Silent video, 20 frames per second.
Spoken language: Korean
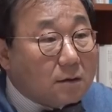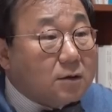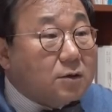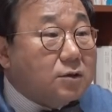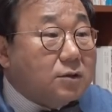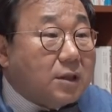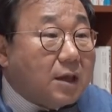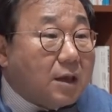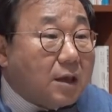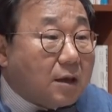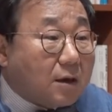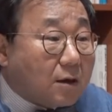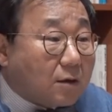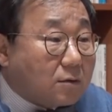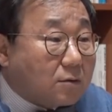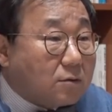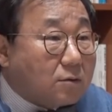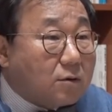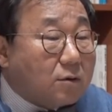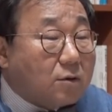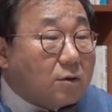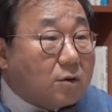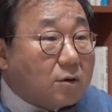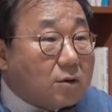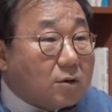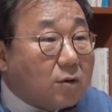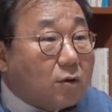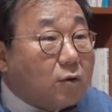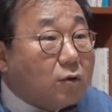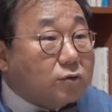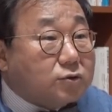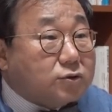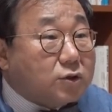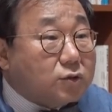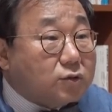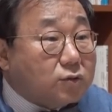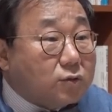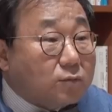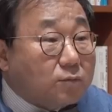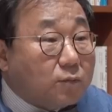그런데 그
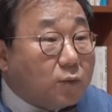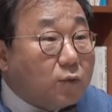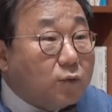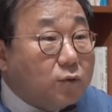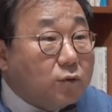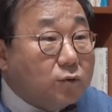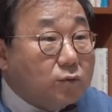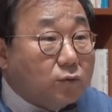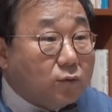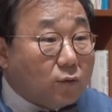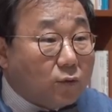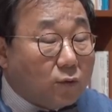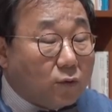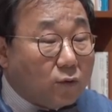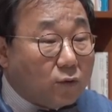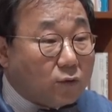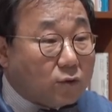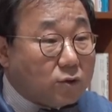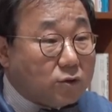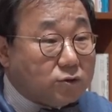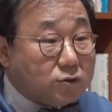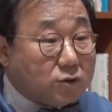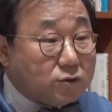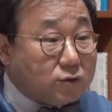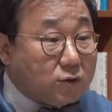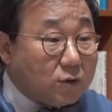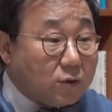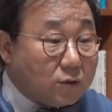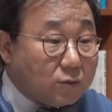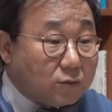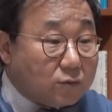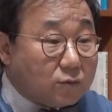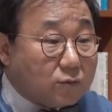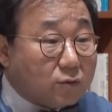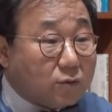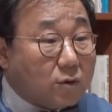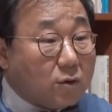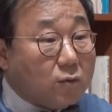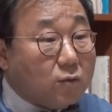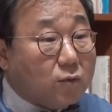어쨌든 본인도 기자 생활을
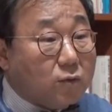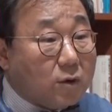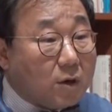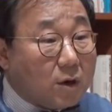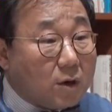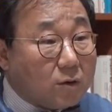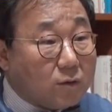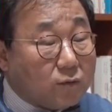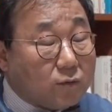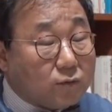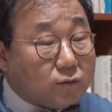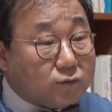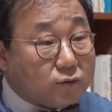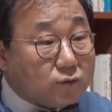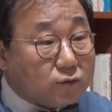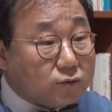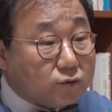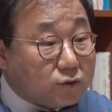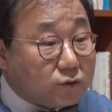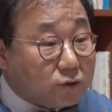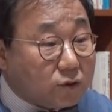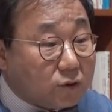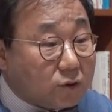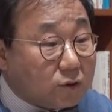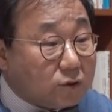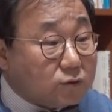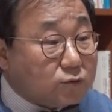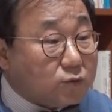그렇게 오래 하고 정치